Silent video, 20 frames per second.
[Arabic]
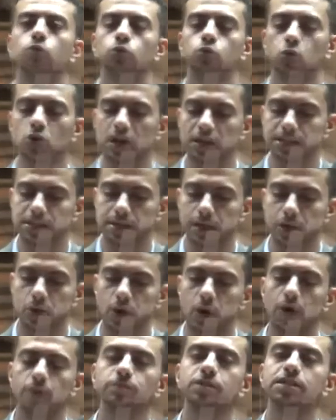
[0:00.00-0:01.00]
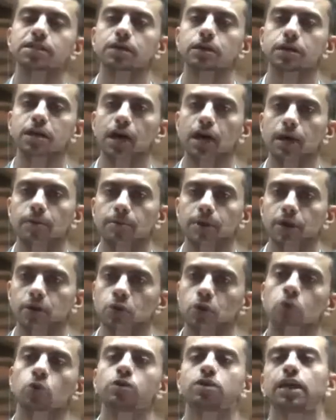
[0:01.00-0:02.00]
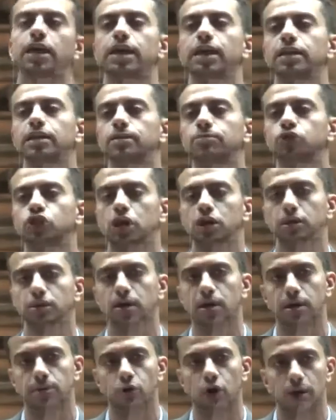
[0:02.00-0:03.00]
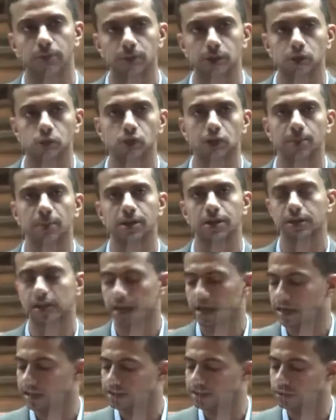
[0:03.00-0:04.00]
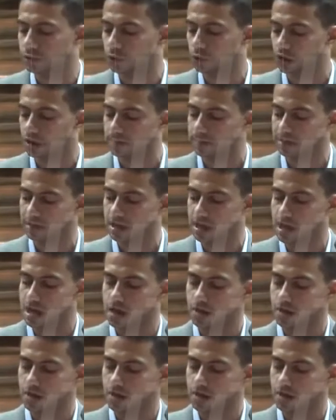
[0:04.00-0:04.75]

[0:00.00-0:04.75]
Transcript: ودول اصدروا اوامر صريحه بانه التحيات دي مش هيحضرها محامين طبعا التحيات دي اقيمت